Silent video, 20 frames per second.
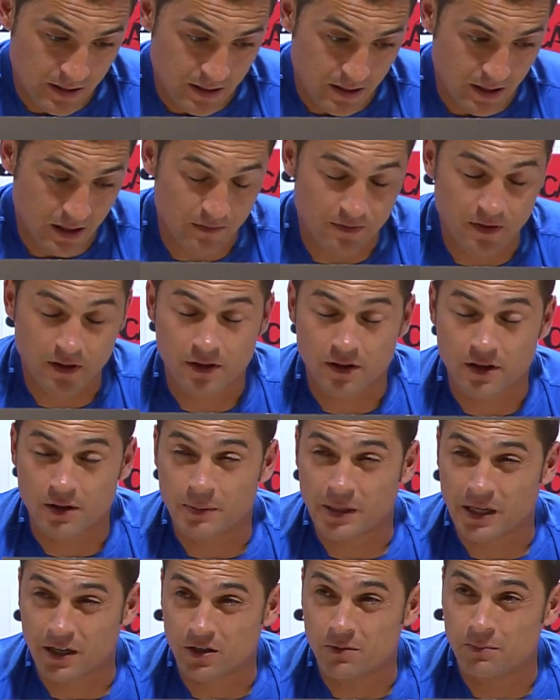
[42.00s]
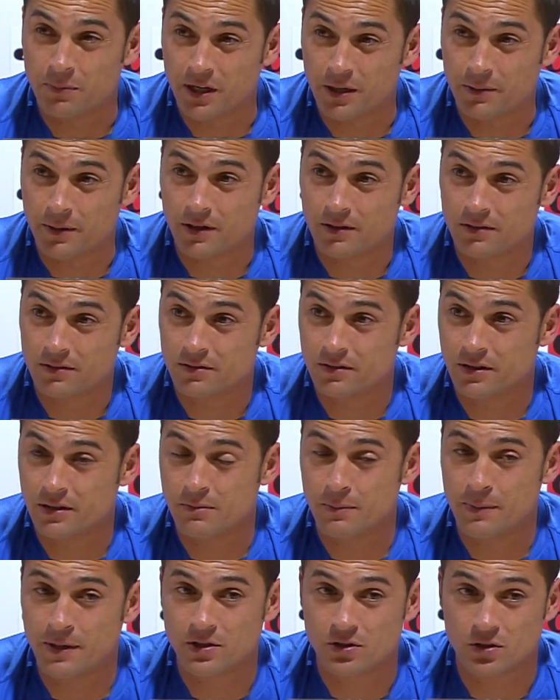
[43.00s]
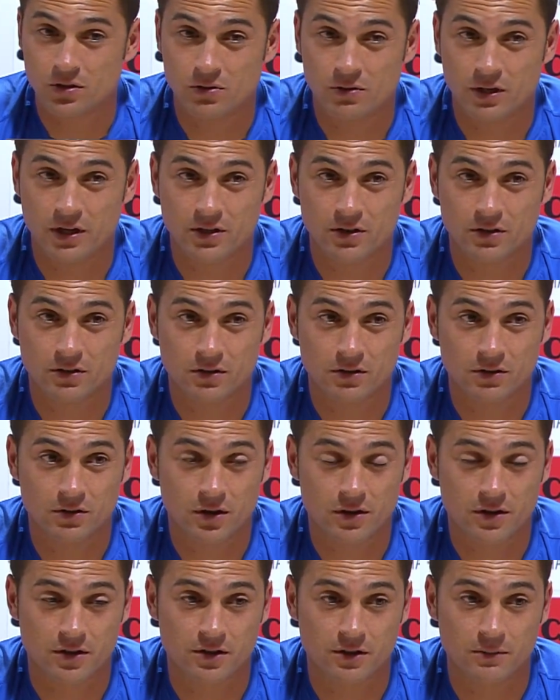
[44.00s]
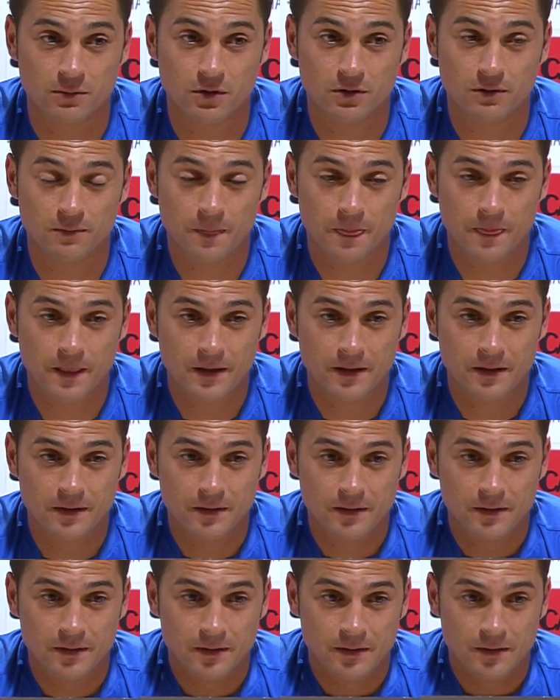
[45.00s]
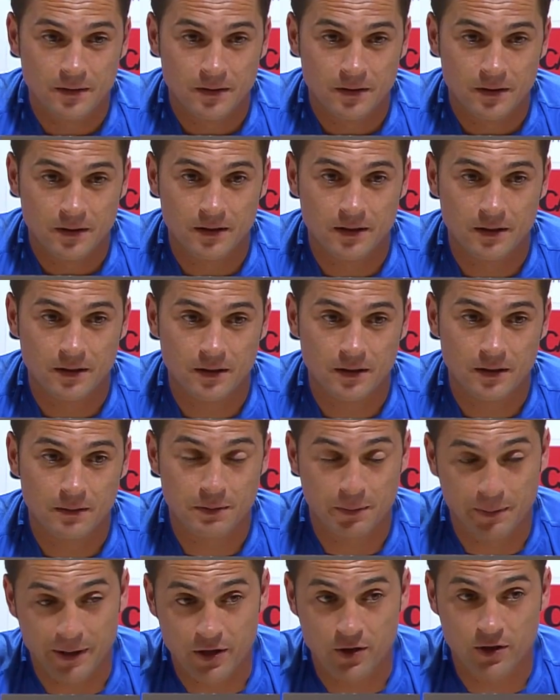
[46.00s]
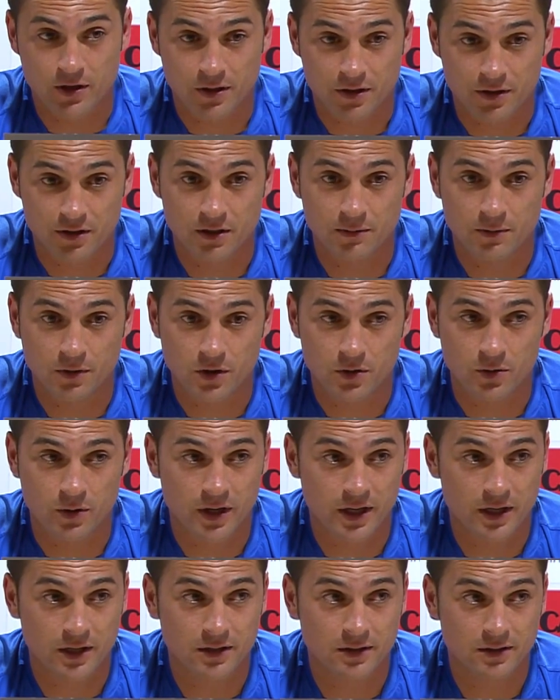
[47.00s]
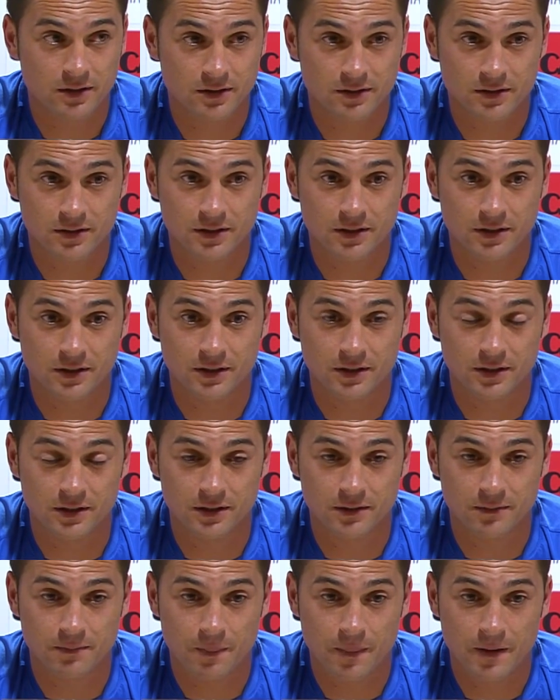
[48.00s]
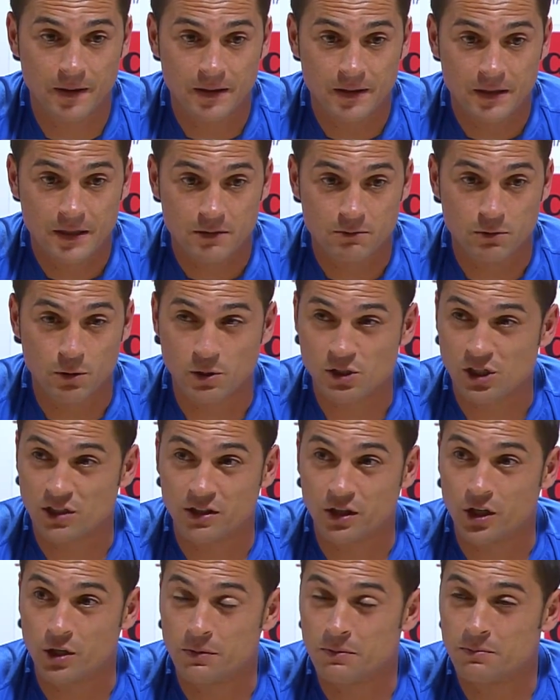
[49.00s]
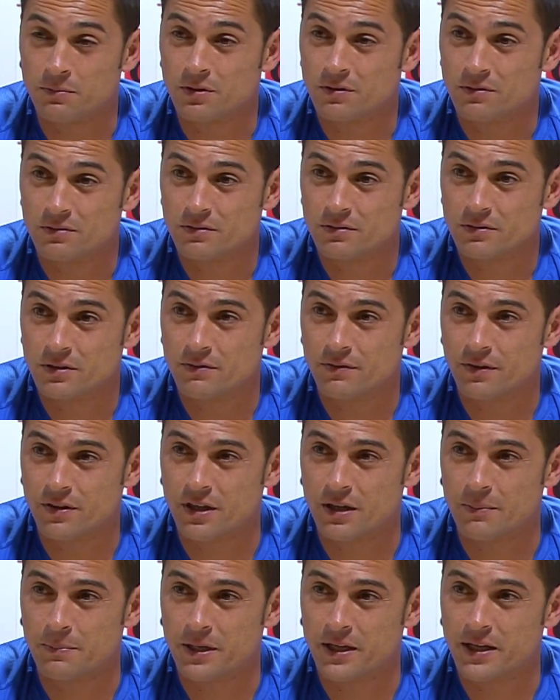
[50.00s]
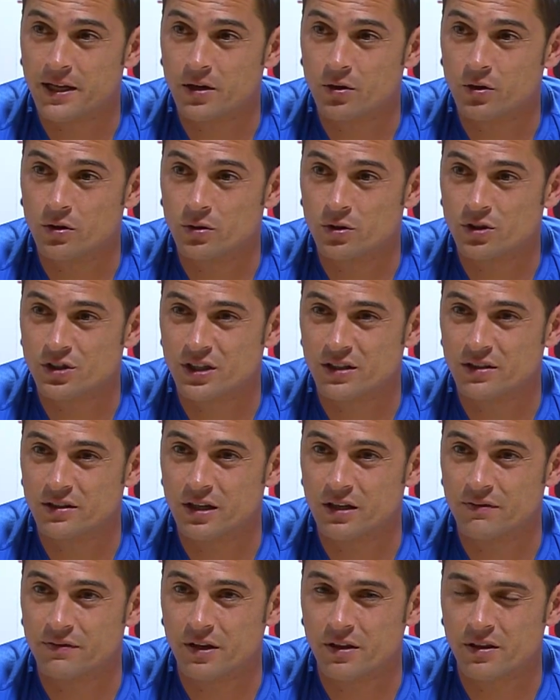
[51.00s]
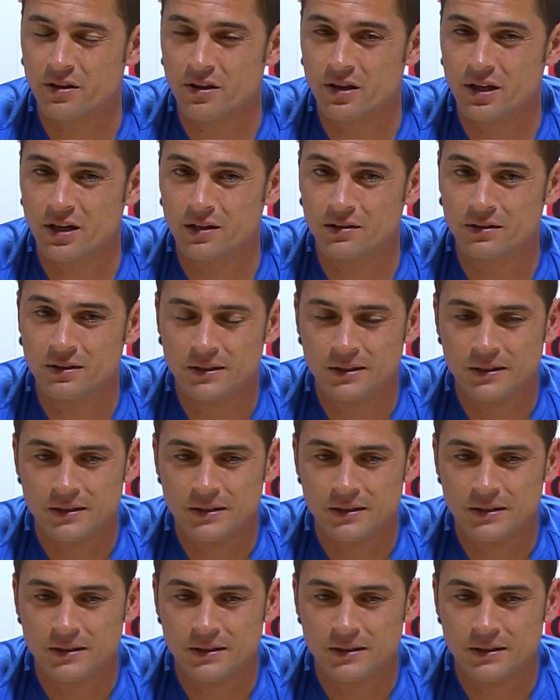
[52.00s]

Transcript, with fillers: Es difícil de explicar con palabras. Ya me pasó un año cuando ascendimos eh, el primer año que ascendimos con UNAI y vuelvo a sentir lo mismo. Difícil explicar lo que uno siente, la felicidad.